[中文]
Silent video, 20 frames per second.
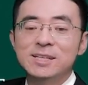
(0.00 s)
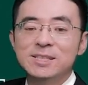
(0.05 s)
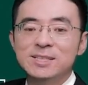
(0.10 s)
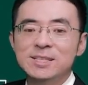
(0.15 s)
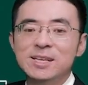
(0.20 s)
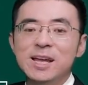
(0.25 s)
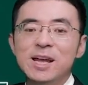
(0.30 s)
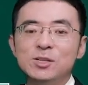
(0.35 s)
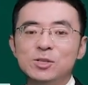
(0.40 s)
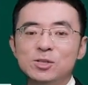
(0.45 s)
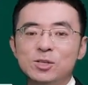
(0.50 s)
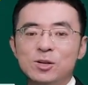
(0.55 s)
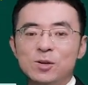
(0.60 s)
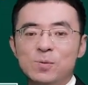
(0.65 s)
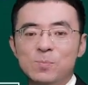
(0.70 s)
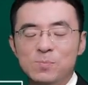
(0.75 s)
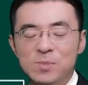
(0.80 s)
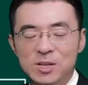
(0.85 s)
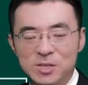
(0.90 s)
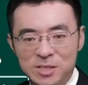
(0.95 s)
限
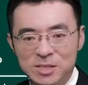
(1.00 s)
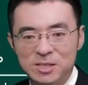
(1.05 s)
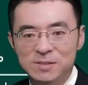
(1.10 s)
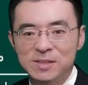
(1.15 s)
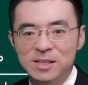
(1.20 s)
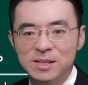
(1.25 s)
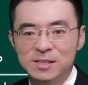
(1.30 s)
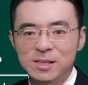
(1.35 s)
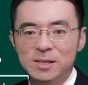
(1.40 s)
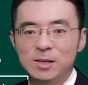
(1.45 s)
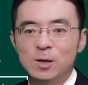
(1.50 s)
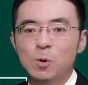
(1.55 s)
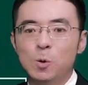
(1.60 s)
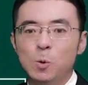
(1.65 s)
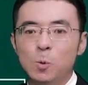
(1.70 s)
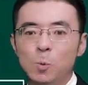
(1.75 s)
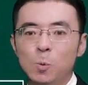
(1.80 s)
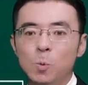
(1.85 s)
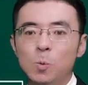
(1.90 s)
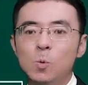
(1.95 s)
制民事行为能力、
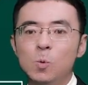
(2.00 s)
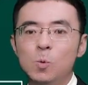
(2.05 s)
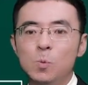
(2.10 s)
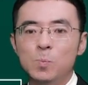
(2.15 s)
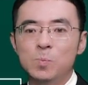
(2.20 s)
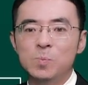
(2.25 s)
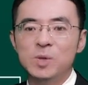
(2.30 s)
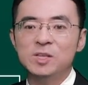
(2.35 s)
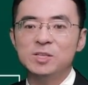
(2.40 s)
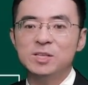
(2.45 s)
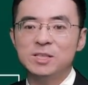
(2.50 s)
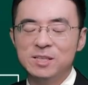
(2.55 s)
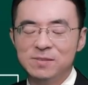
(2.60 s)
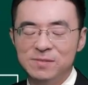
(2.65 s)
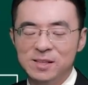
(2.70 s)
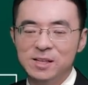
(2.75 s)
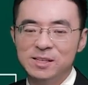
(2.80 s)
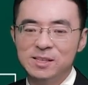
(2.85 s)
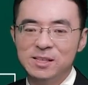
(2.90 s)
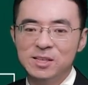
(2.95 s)
无民事
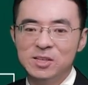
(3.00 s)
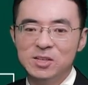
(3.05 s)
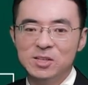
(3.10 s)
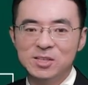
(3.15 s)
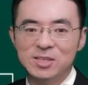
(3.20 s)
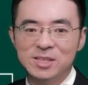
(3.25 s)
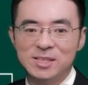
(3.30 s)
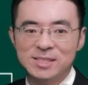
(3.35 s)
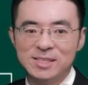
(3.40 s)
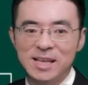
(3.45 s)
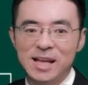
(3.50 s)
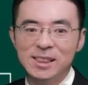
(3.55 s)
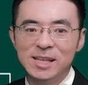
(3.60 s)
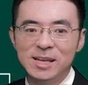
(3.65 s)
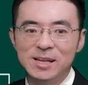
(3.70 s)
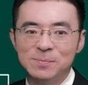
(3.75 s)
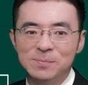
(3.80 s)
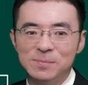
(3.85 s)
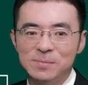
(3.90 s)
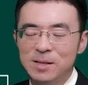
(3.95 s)
行为能力这三
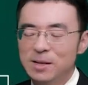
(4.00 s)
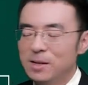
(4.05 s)
类。